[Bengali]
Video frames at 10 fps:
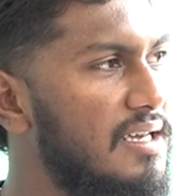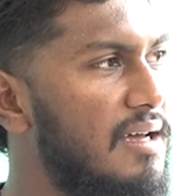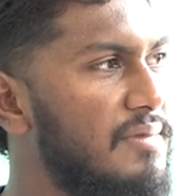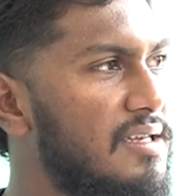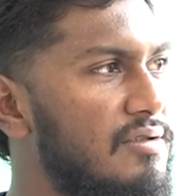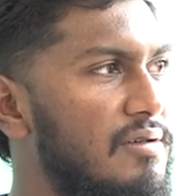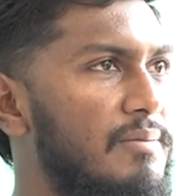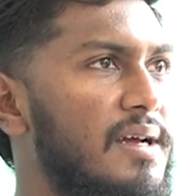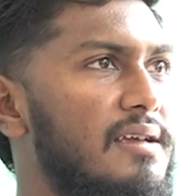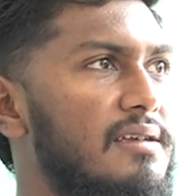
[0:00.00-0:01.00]
যে আমরা যেন
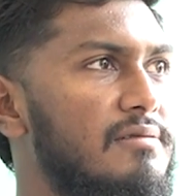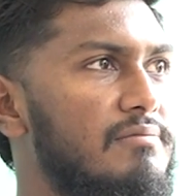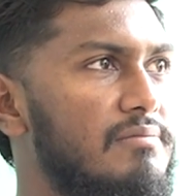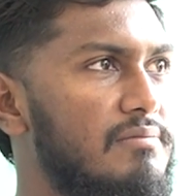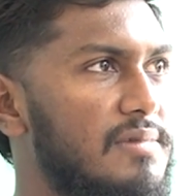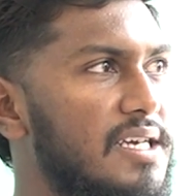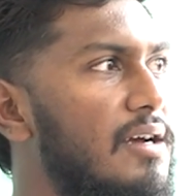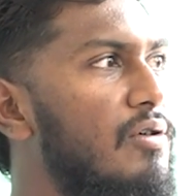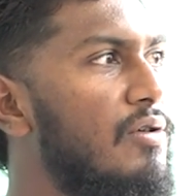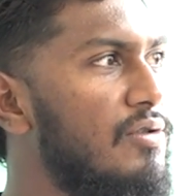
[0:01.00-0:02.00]
মানে যেটা
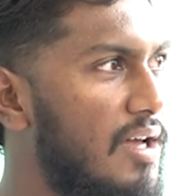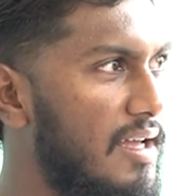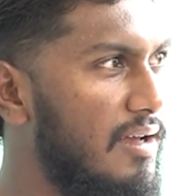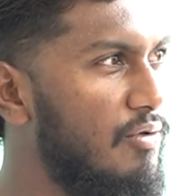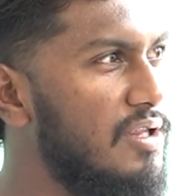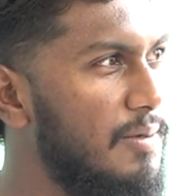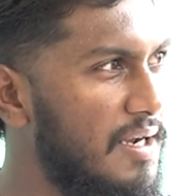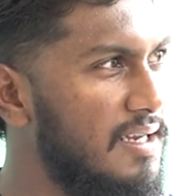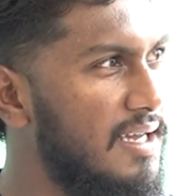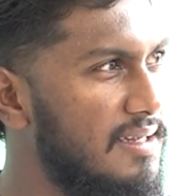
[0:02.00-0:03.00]
কখনো আগে করতে
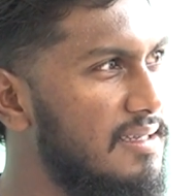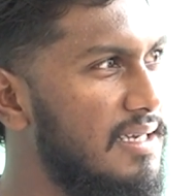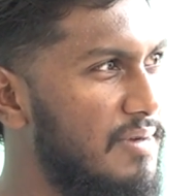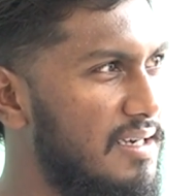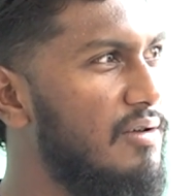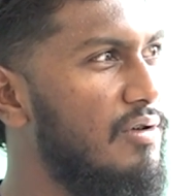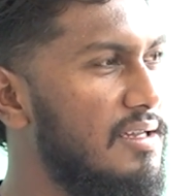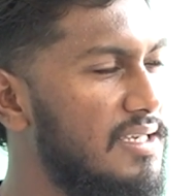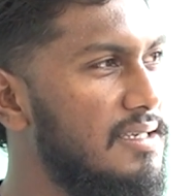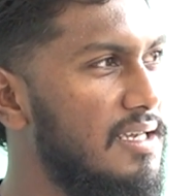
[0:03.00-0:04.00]
পারিনি এজ এ টিম এটা
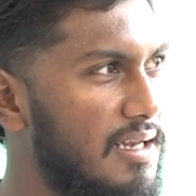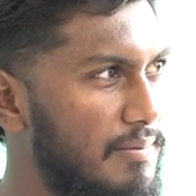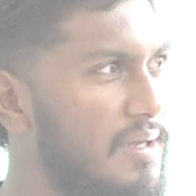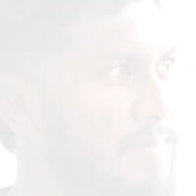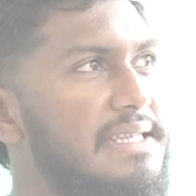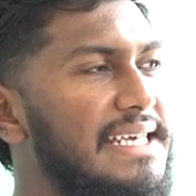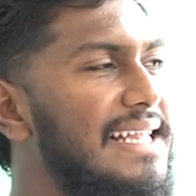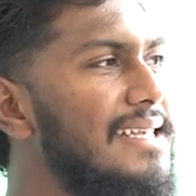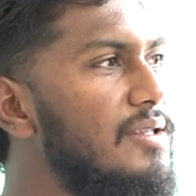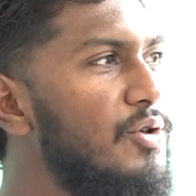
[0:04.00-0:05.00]
করার চেষ্টা থাকবে
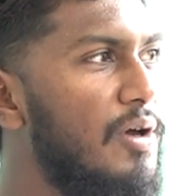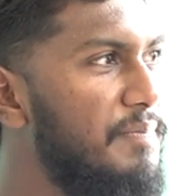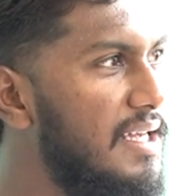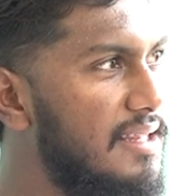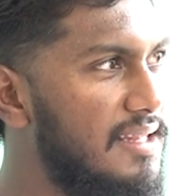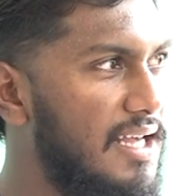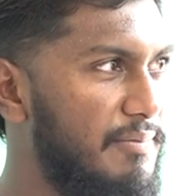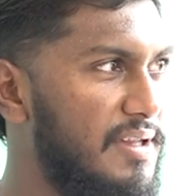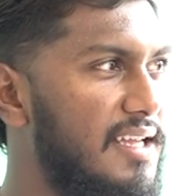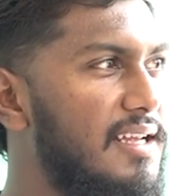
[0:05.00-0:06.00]
চ্যালেঞ্জ তো সব দিক দিয়েই
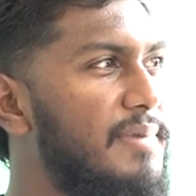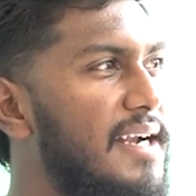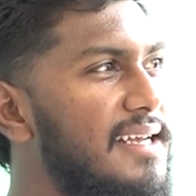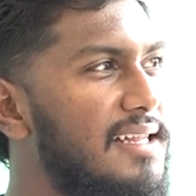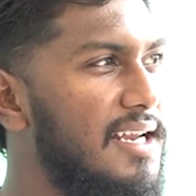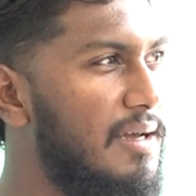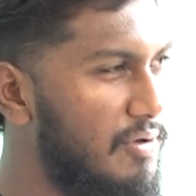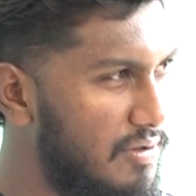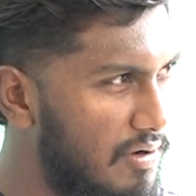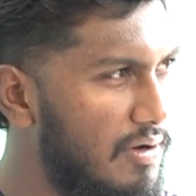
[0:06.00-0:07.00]
থাকবে তাদের ব্যাটিং লাইন আপ
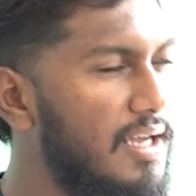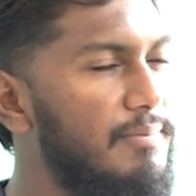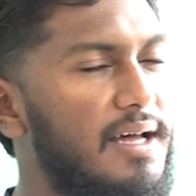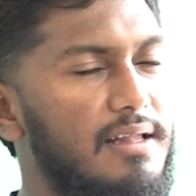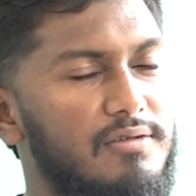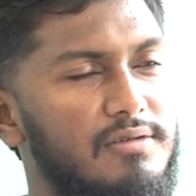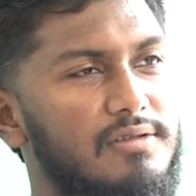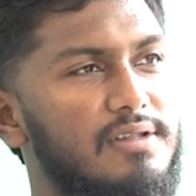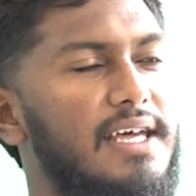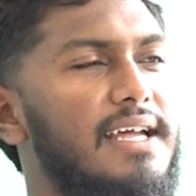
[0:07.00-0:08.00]
তো অনেক ভালো
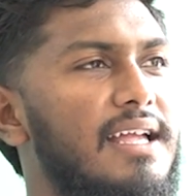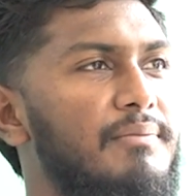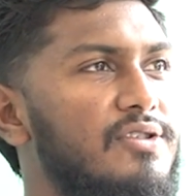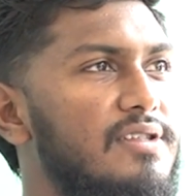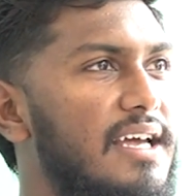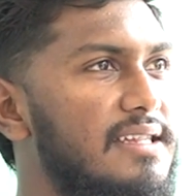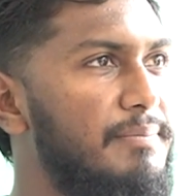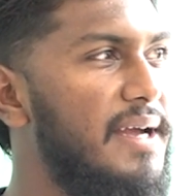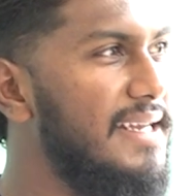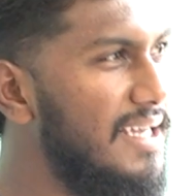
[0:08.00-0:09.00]
দেখেন আমরা যদি অ্যাজ এ
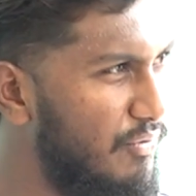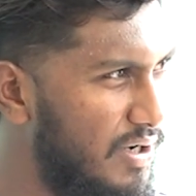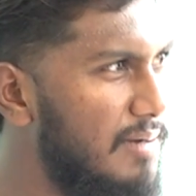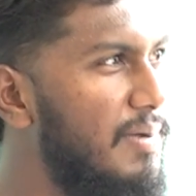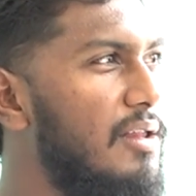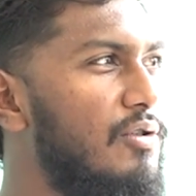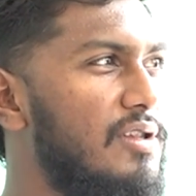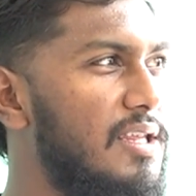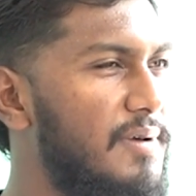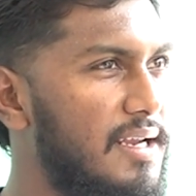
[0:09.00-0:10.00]
ব্যাটিং ইউনিট ভালো
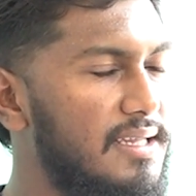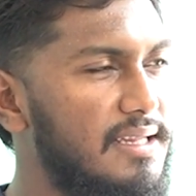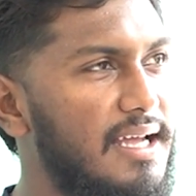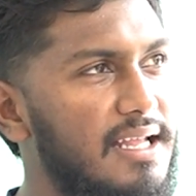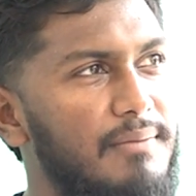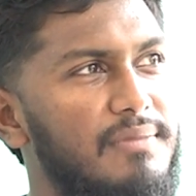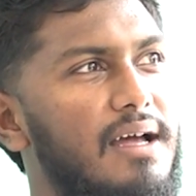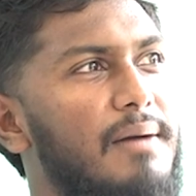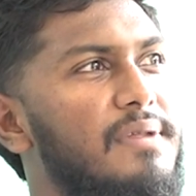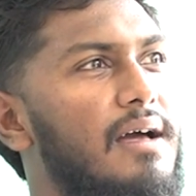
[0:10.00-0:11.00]
করতে পারি দেখেন আমরা
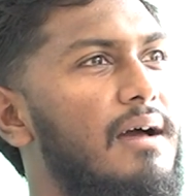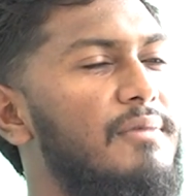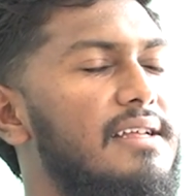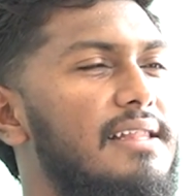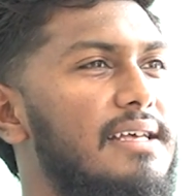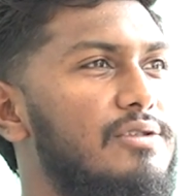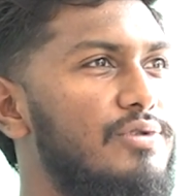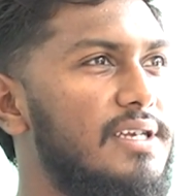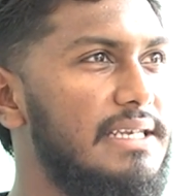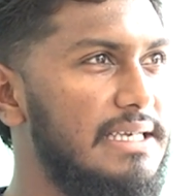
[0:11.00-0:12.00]
আমাদের লাস্ট
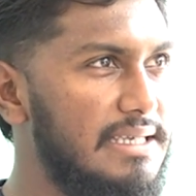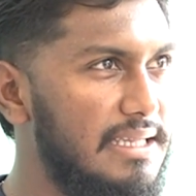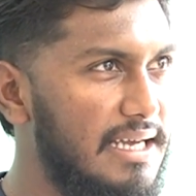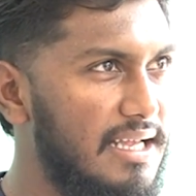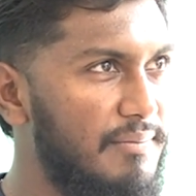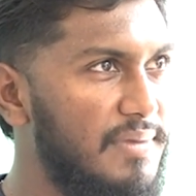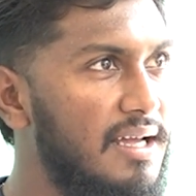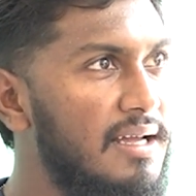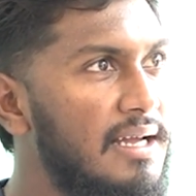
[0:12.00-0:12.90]
দুইটা টেস্টে দেখেন আমরা